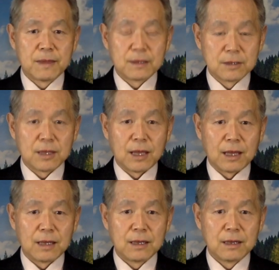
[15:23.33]

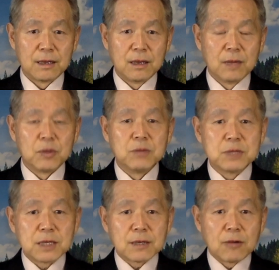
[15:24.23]
그런데
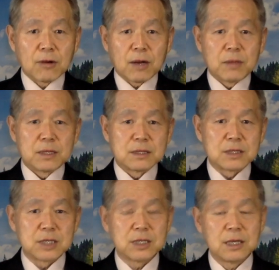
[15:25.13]
범죄 길로 가면은
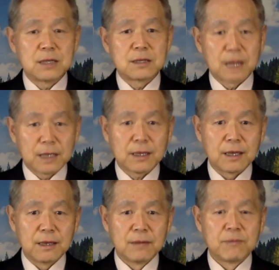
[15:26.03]
징계는
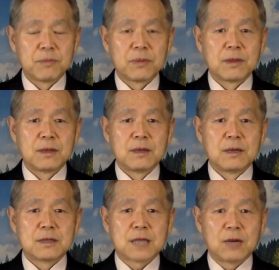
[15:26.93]
하되
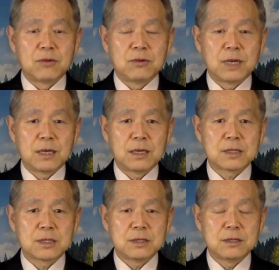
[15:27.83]

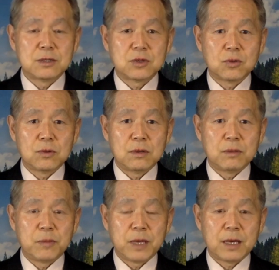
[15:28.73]
사울에게서
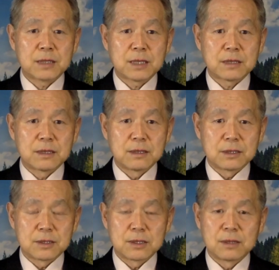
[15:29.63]
은총을 빼앗았던
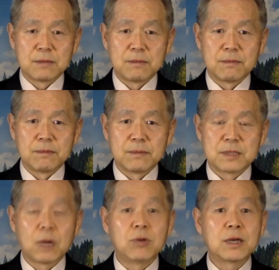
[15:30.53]
것처럼
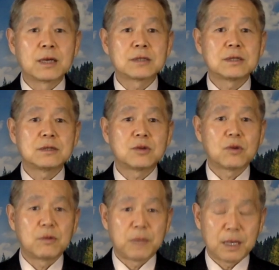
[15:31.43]
사울에게서
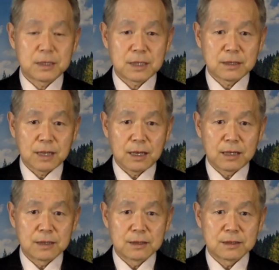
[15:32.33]
은총을 빼앗았다
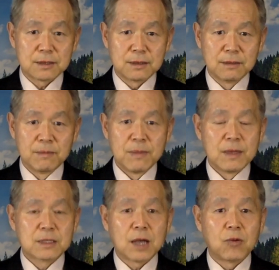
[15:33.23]
하는 것은
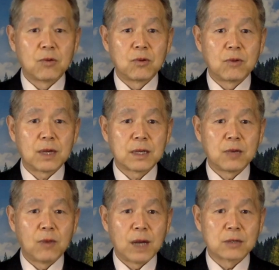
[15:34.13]
사울 왕의
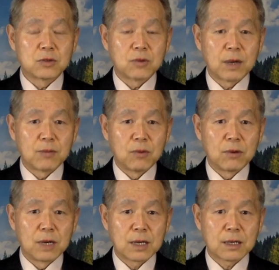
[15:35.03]
왕조가
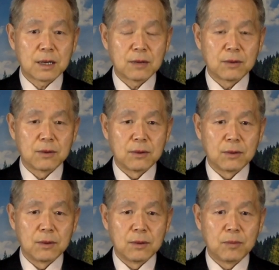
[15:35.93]

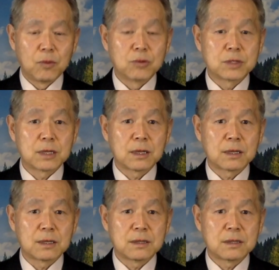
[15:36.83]
몰락하고
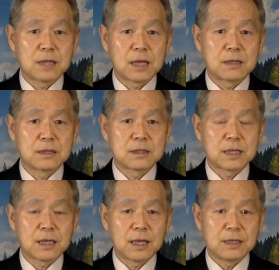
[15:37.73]
보좌가 끝나는
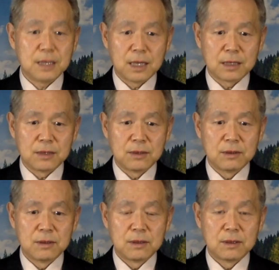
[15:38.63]
것에 대한 이야기예요.
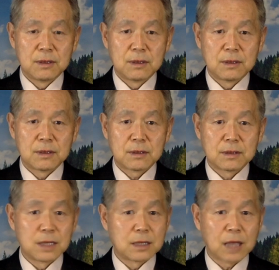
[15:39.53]

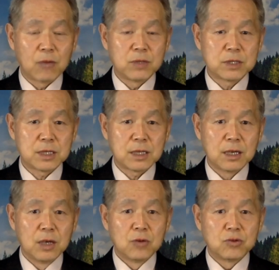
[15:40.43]
근데
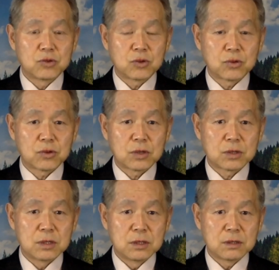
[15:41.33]
다윗의
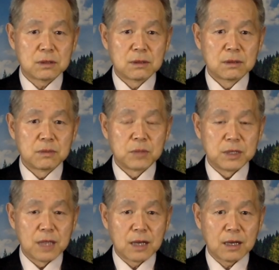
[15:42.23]
후손은
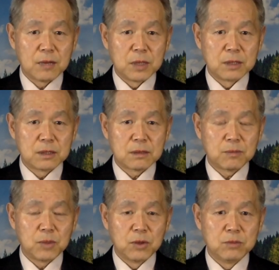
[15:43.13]
빗나가면은
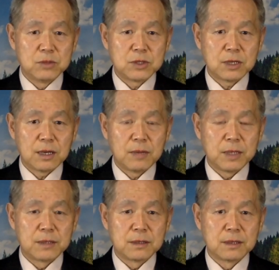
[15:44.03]

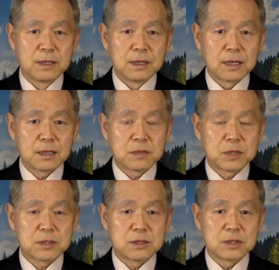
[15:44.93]
범죄하면은
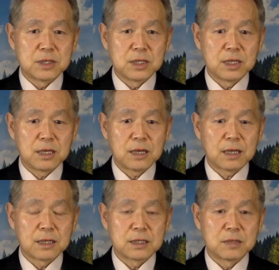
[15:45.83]
하나님께서 징계는
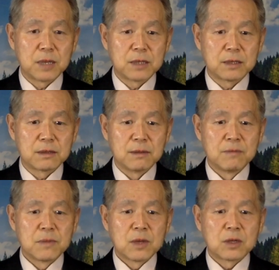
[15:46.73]
하겠지만은
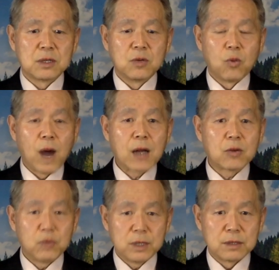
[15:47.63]
그
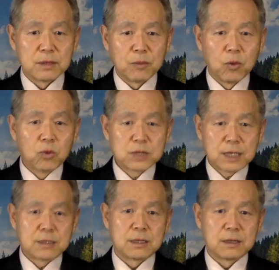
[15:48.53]
왕위는
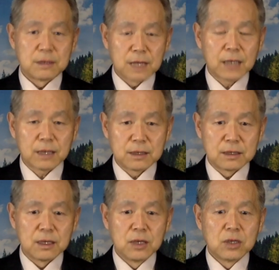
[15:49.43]
보좌는
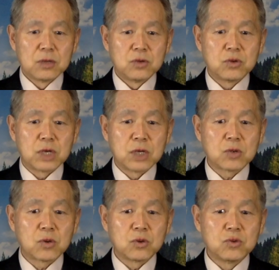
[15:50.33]
나라는
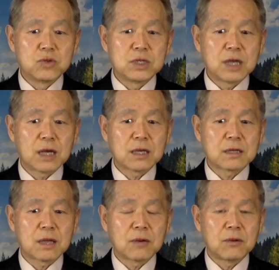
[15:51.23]
계속
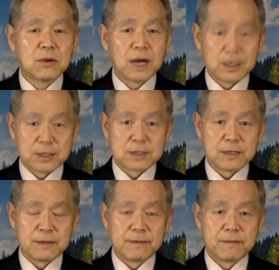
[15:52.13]
유지하겠다고 하셨어요.